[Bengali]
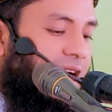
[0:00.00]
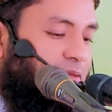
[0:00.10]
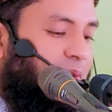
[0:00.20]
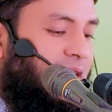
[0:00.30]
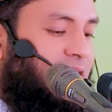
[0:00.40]

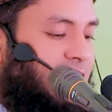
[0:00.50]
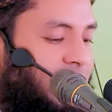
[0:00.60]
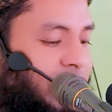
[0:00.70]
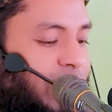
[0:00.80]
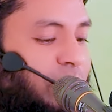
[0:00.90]
আসমানের
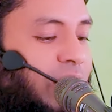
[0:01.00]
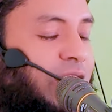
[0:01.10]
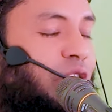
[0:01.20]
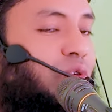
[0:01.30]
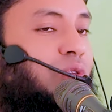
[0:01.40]
সৃষ্টির
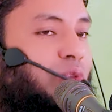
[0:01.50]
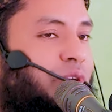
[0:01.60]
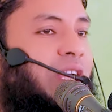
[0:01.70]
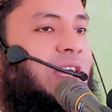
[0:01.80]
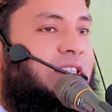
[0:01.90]
মধ্যে কোনো
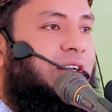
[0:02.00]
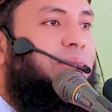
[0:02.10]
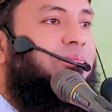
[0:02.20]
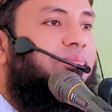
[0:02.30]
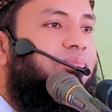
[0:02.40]
ত্রুটি আছে
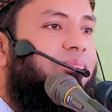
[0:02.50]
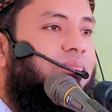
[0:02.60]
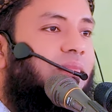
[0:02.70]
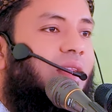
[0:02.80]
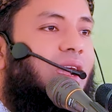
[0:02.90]

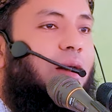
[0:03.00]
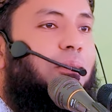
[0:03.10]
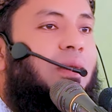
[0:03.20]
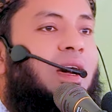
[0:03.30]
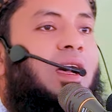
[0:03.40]

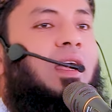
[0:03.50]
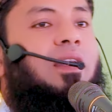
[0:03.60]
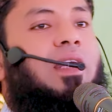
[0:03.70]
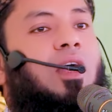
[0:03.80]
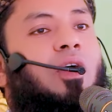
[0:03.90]
মা
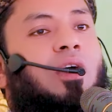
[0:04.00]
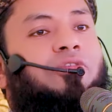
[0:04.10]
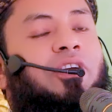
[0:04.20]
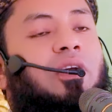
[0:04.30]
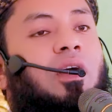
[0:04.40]

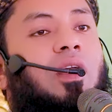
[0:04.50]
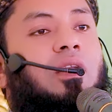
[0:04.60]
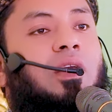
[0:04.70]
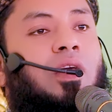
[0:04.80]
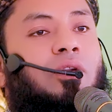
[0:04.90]
তারাফি
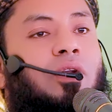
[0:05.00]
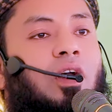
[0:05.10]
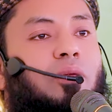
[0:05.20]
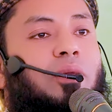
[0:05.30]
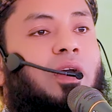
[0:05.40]
খালকির
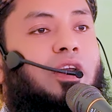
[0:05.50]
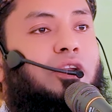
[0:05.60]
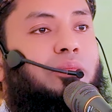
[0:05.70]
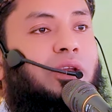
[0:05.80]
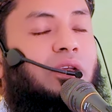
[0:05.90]
রহমান
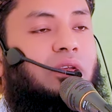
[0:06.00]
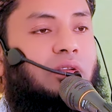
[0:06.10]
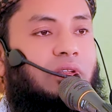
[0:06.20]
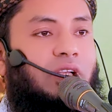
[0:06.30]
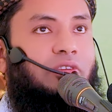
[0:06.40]
মিং
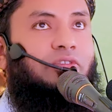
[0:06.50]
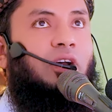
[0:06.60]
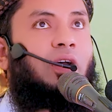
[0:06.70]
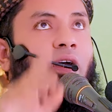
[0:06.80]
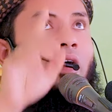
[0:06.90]

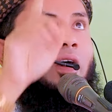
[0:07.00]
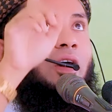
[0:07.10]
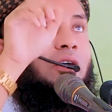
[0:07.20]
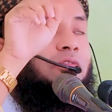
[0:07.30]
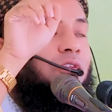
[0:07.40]

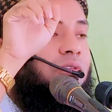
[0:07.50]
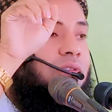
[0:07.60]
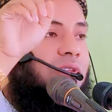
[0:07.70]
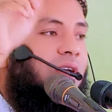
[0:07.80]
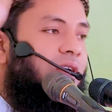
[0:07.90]
তাফাওত
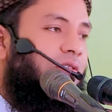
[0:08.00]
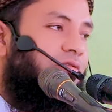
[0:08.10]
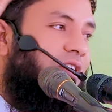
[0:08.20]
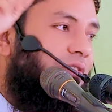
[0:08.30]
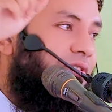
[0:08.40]

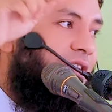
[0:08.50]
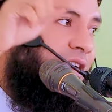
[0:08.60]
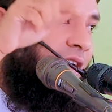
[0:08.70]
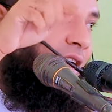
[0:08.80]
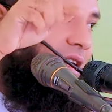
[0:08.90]

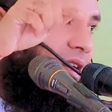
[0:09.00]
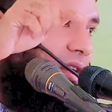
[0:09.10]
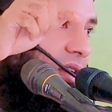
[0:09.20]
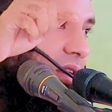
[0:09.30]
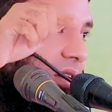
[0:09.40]
ফারজিল
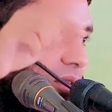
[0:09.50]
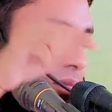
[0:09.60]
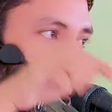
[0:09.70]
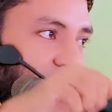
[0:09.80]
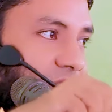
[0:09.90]

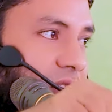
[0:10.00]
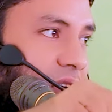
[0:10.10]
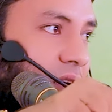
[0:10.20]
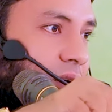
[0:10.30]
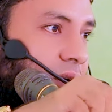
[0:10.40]

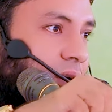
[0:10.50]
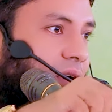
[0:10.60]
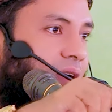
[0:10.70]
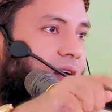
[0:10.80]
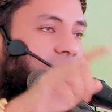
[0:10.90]
বাসার
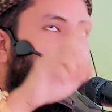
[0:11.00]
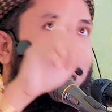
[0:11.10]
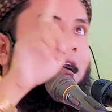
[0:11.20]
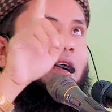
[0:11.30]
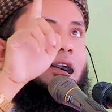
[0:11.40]
هل
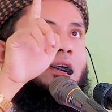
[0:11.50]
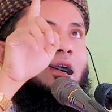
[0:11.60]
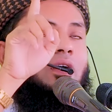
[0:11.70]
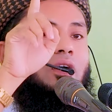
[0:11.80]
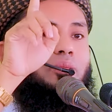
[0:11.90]

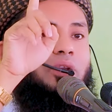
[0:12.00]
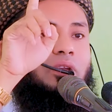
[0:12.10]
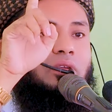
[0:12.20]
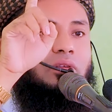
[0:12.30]
ترى من